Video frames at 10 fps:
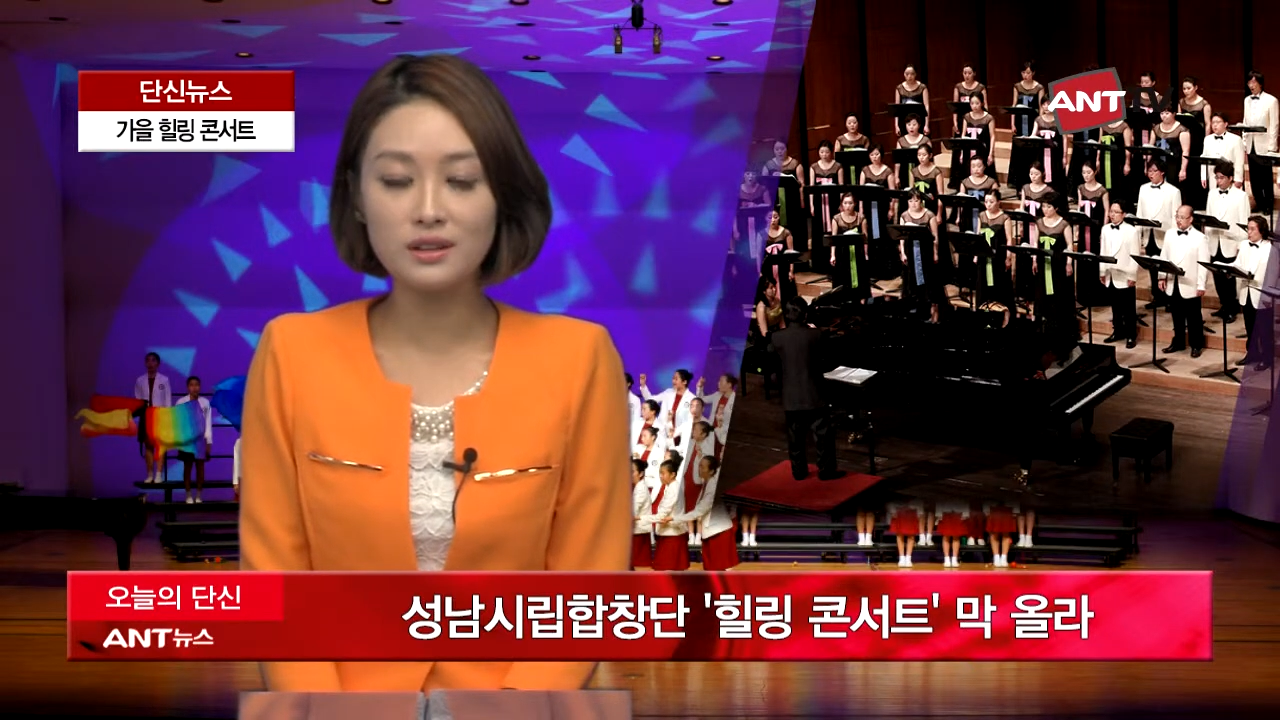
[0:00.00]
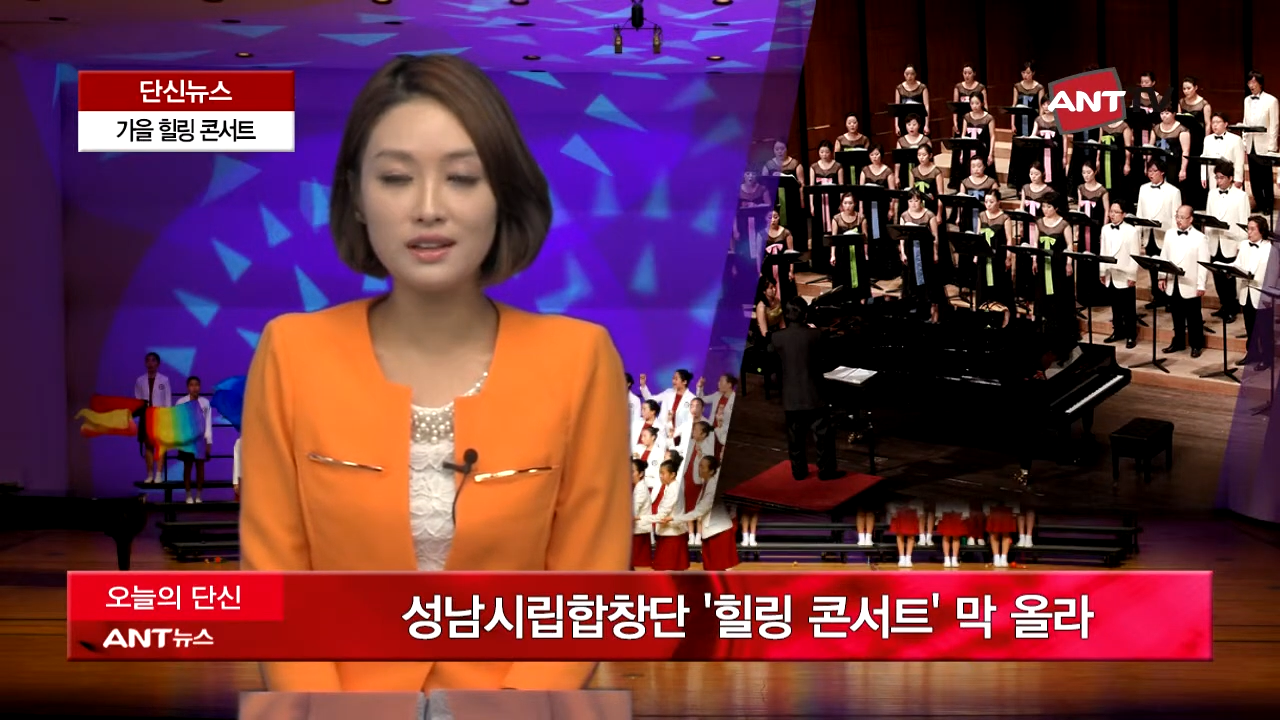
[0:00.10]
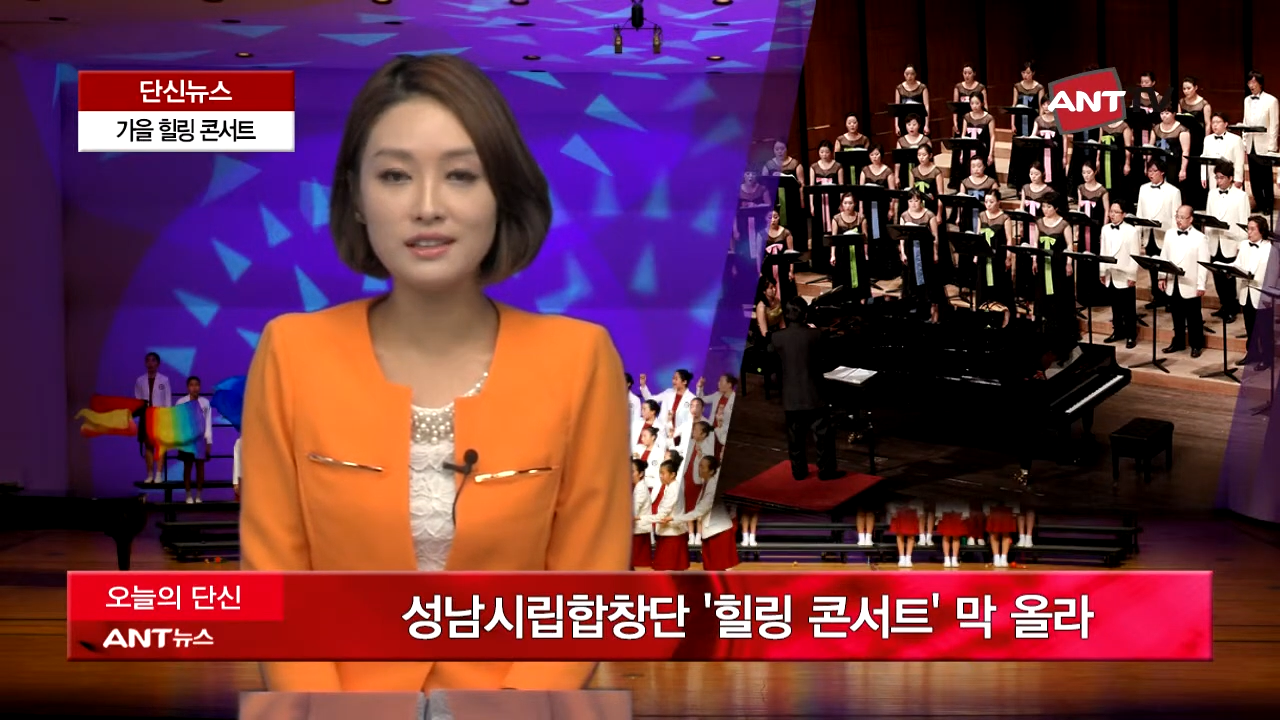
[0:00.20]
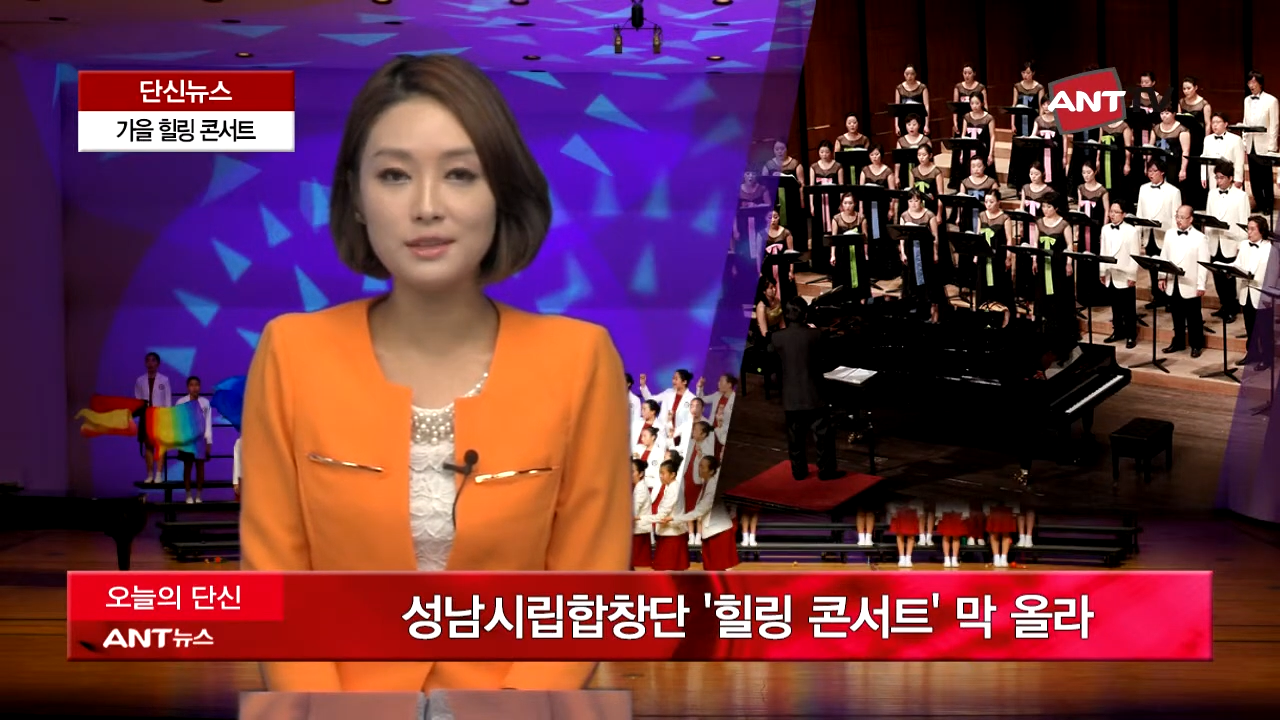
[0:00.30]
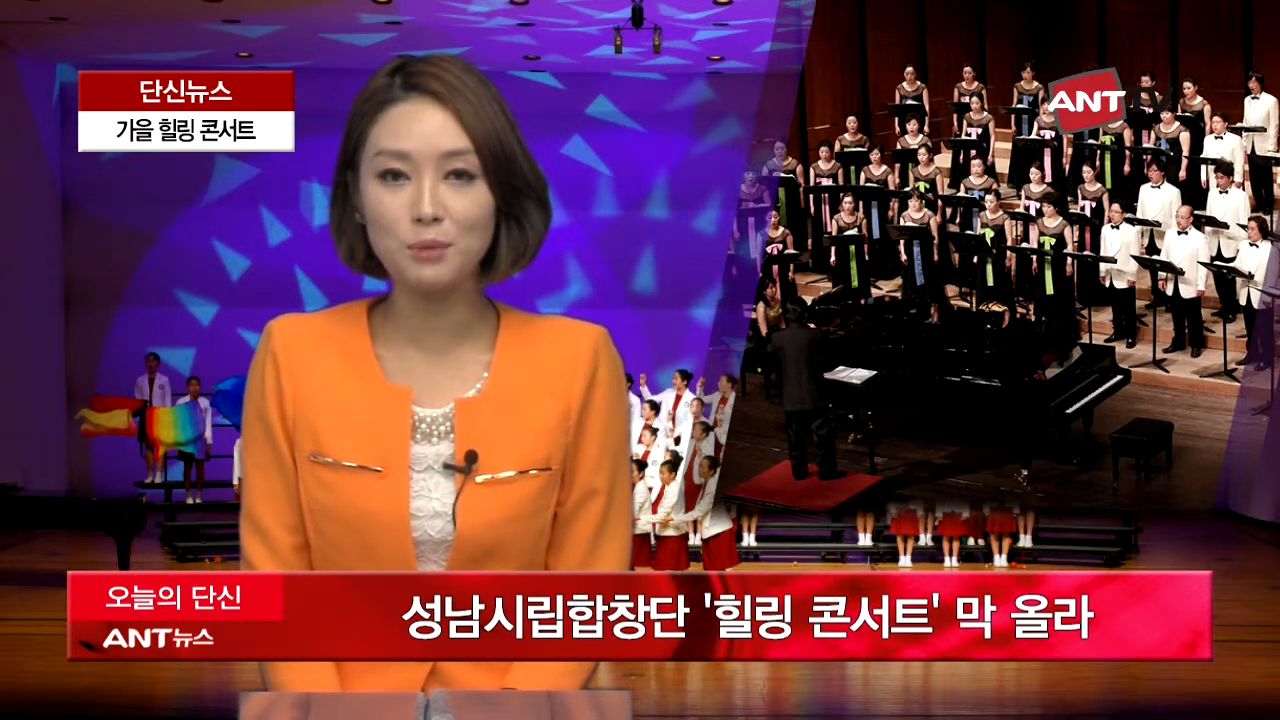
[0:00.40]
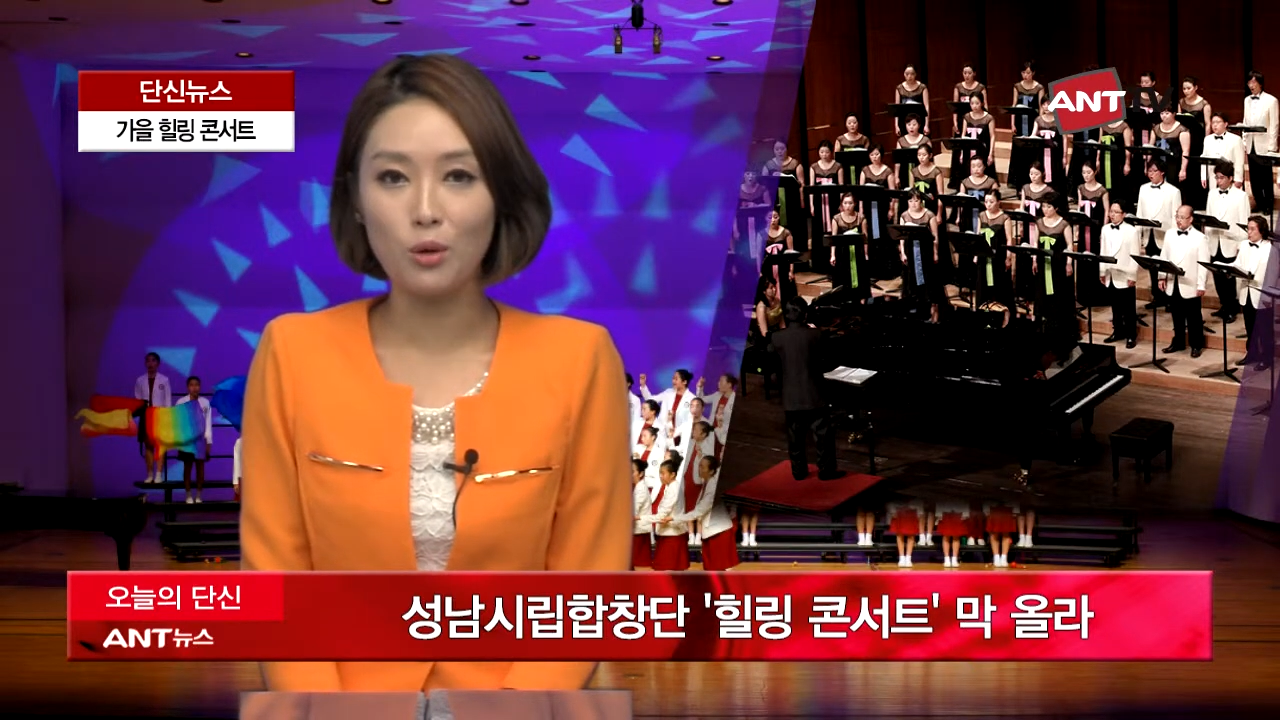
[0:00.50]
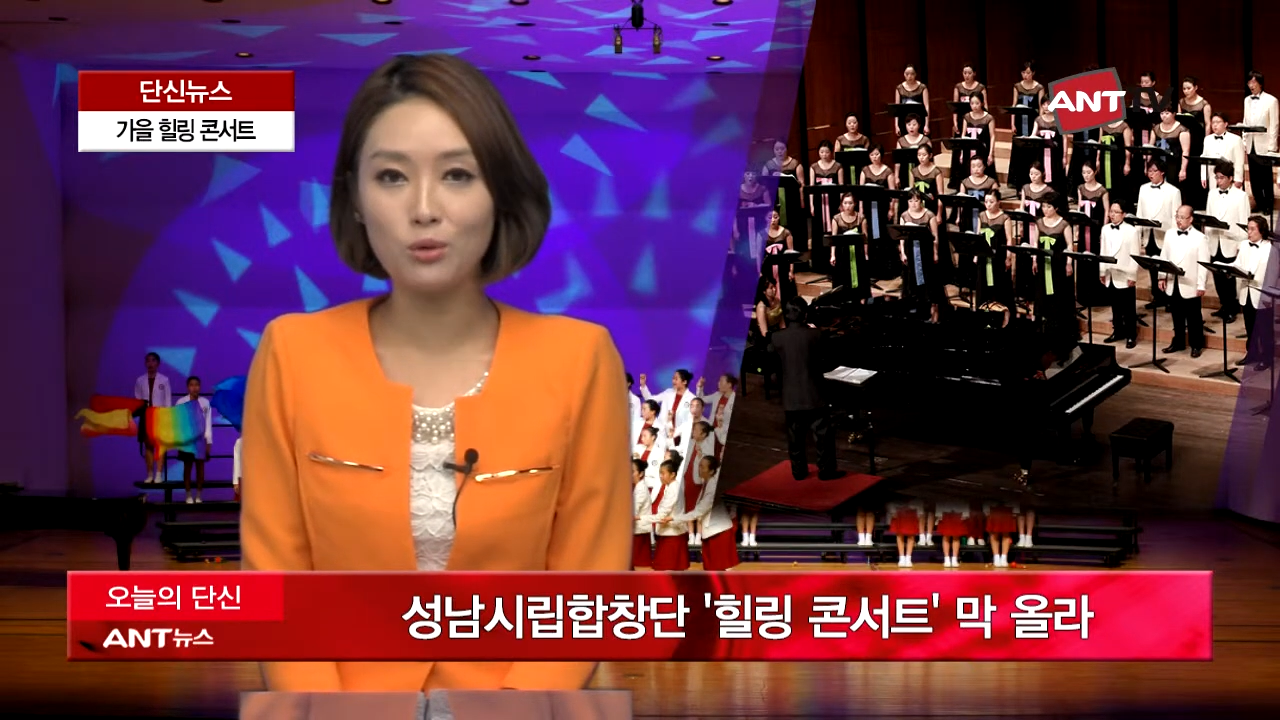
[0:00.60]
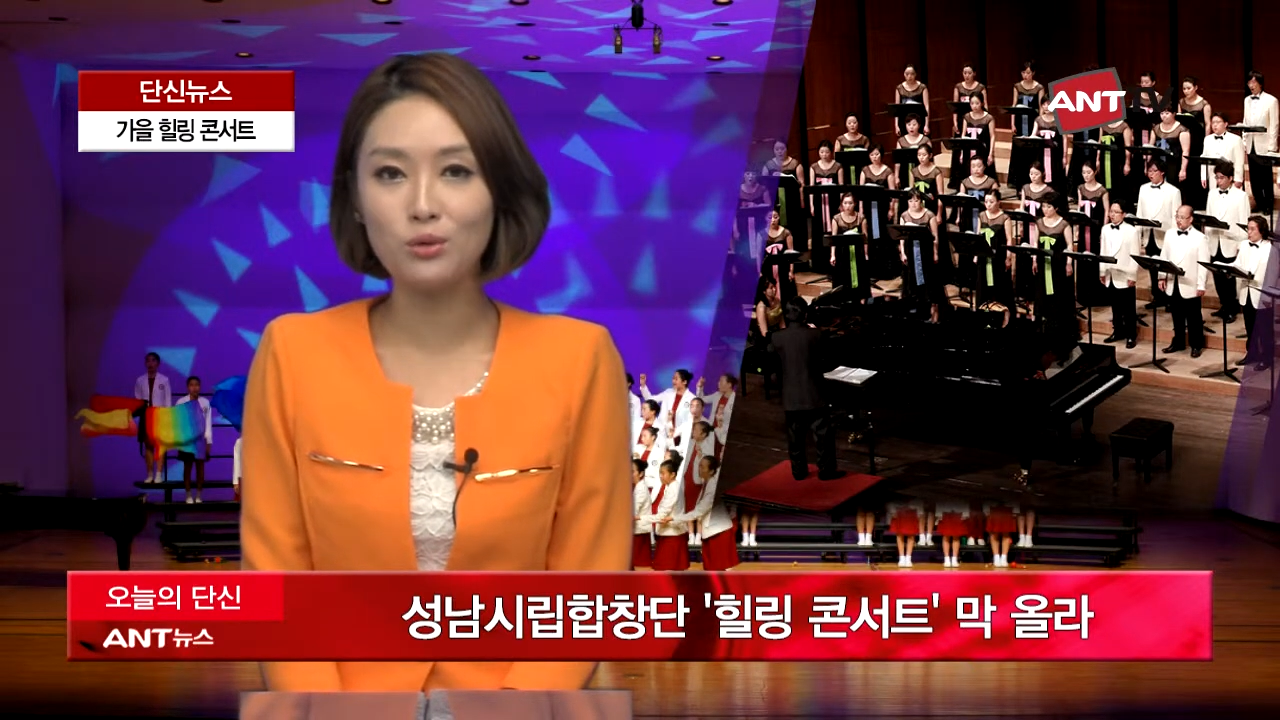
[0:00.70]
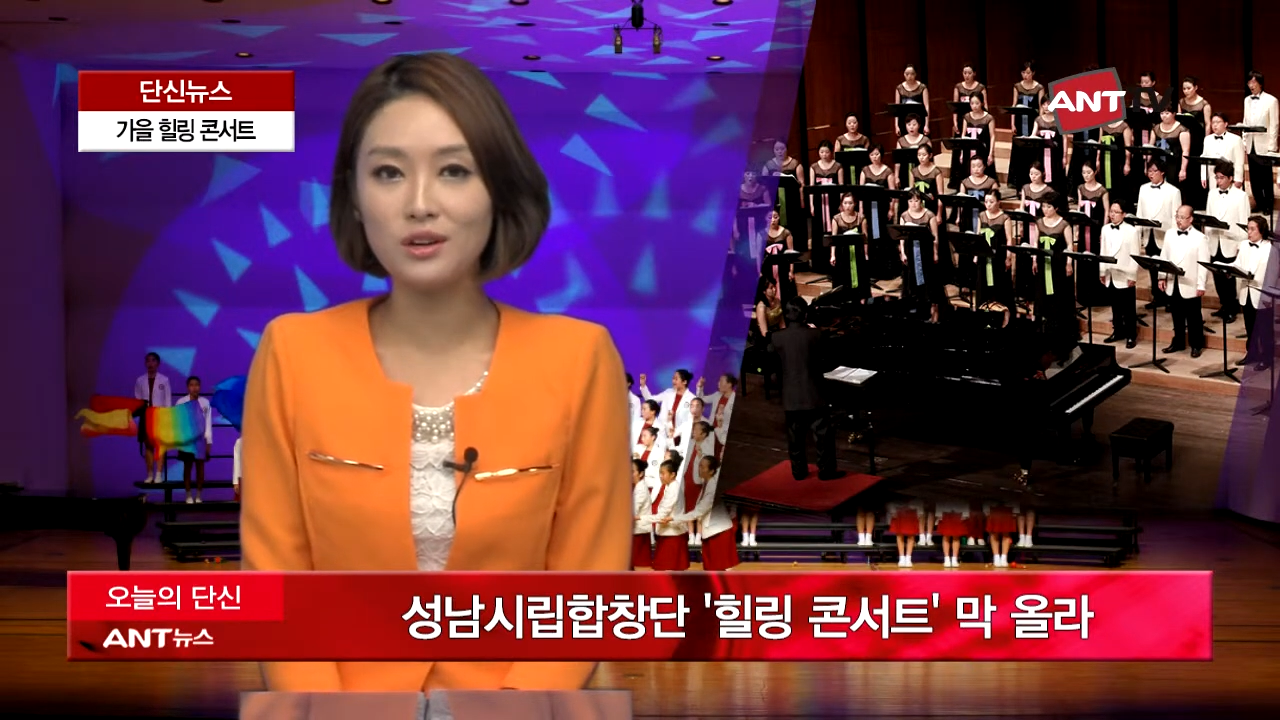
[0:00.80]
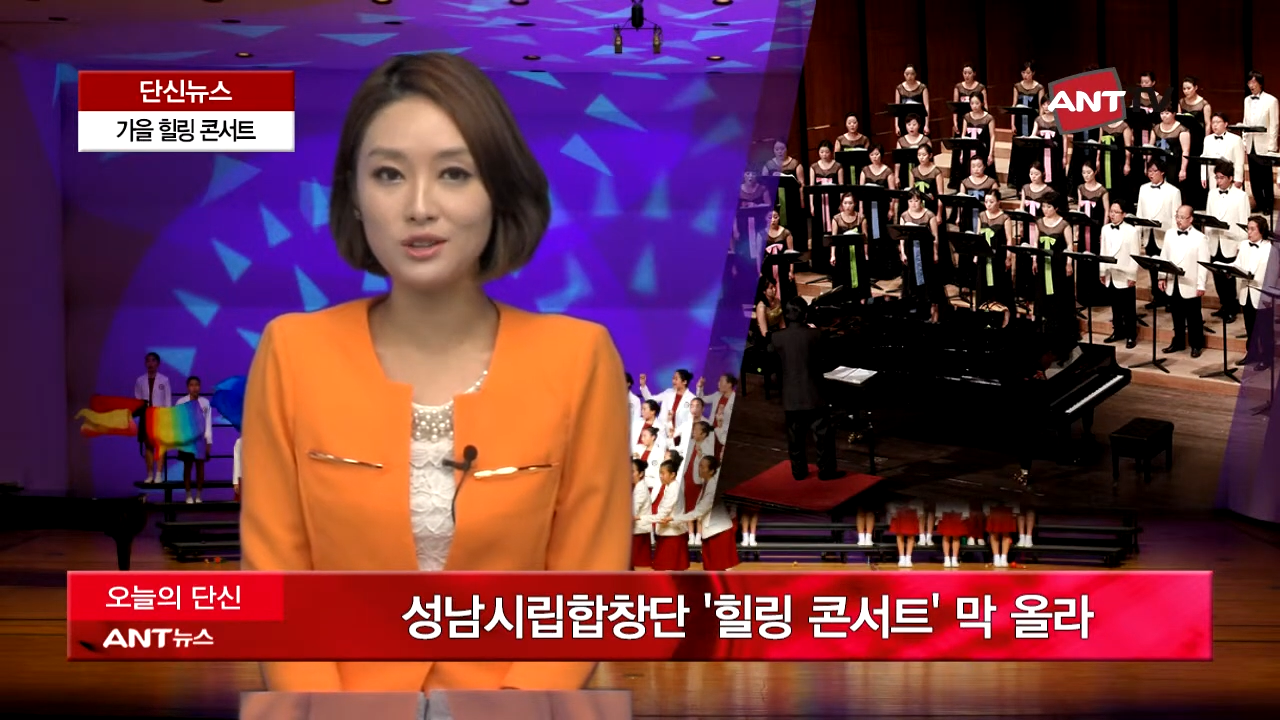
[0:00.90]
클래식
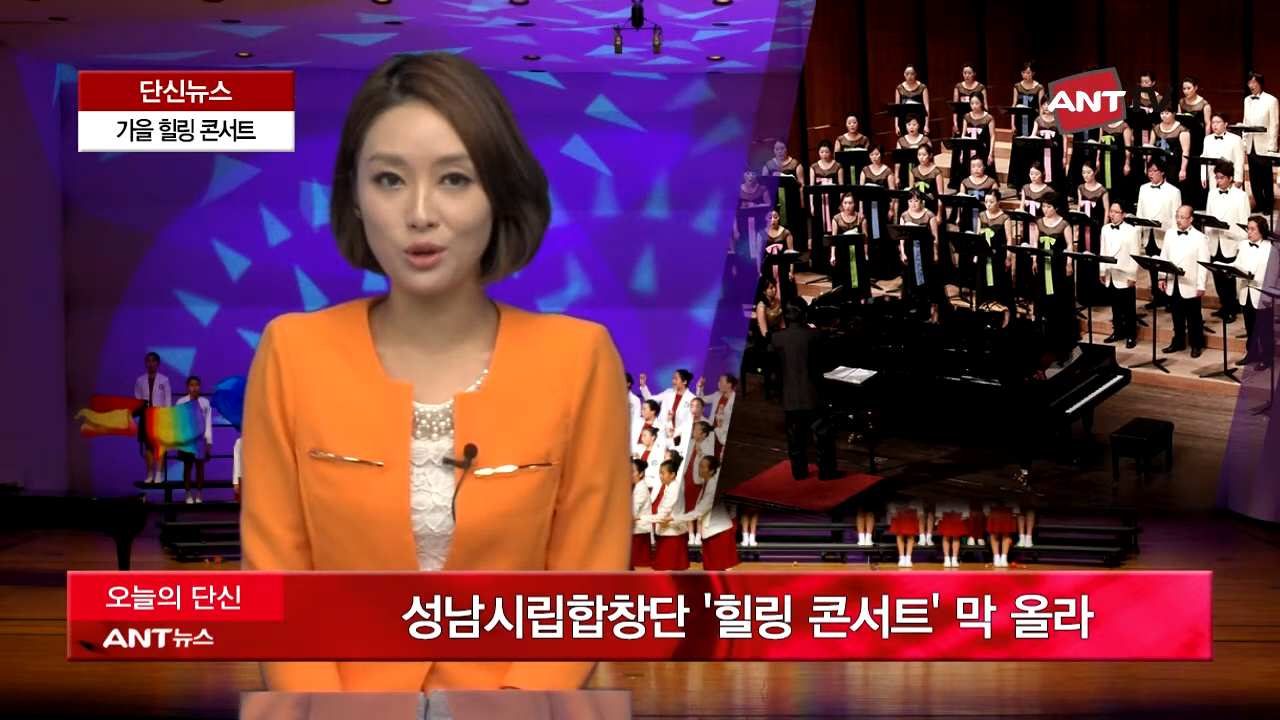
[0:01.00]
명곡의